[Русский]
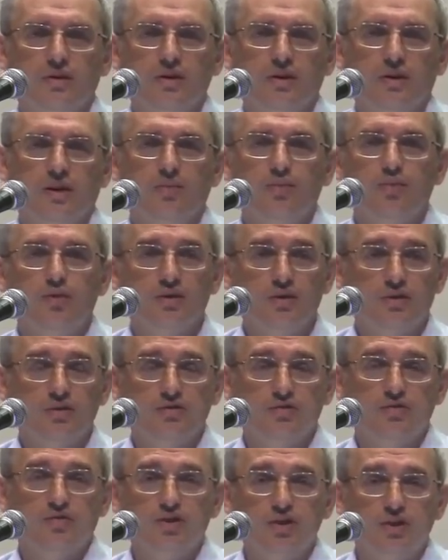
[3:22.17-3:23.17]
Никому не
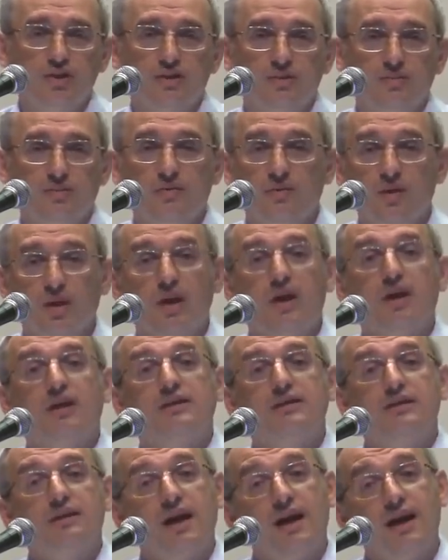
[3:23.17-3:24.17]
достучишься, понимаешь?
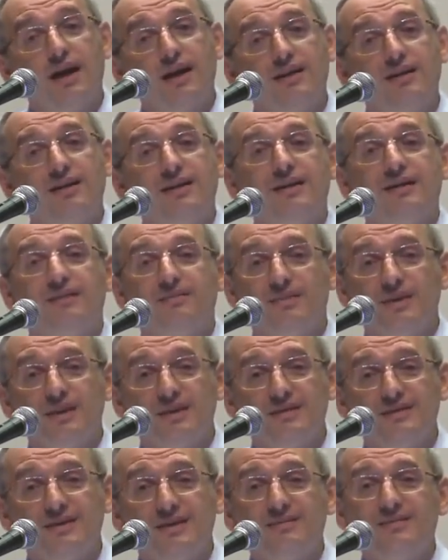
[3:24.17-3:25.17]
Да, мы
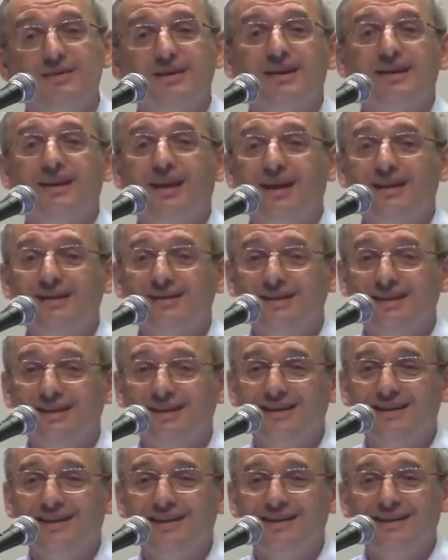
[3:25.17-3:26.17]
совсем
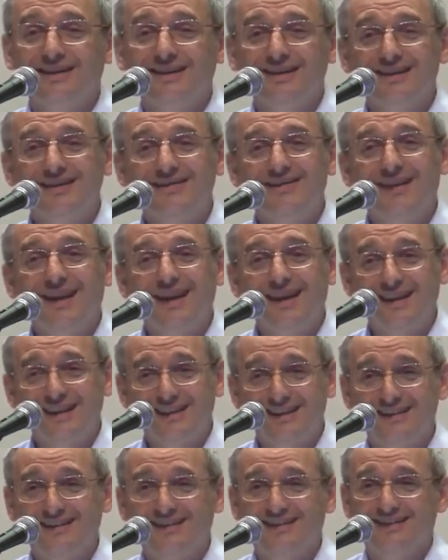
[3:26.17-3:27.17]
согласны. До
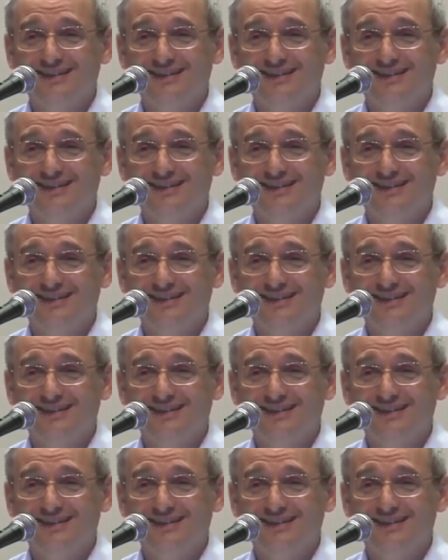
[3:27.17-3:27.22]
свидания.